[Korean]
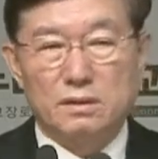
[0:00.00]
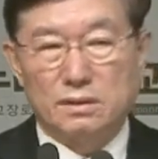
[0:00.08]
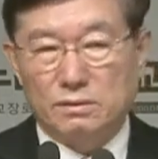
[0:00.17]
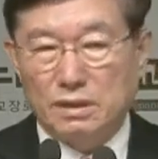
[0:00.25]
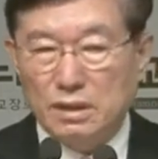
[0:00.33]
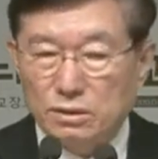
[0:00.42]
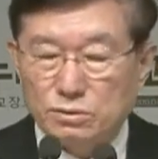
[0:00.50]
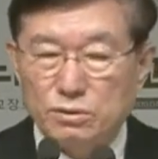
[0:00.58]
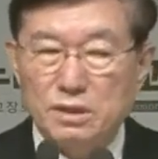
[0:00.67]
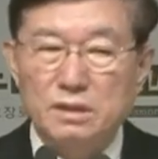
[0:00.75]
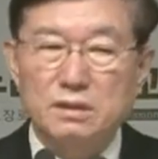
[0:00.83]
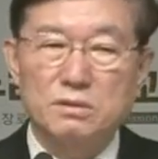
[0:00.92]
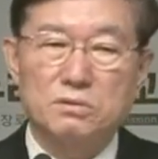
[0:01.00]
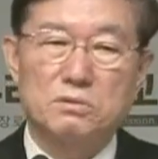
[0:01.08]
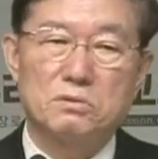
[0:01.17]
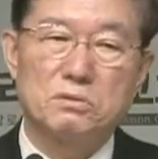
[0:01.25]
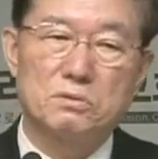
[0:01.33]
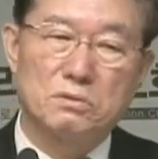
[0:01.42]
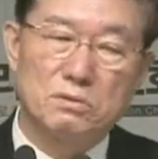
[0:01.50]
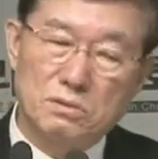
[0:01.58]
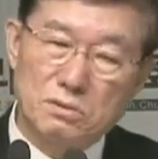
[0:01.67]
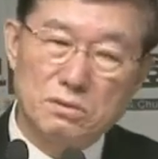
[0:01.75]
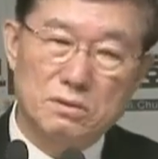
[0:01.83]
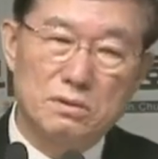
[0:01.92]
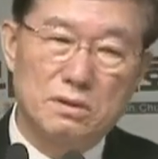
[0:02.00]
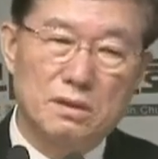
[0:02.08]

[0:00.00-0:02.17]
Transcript: 예, 활력도 생기고 어?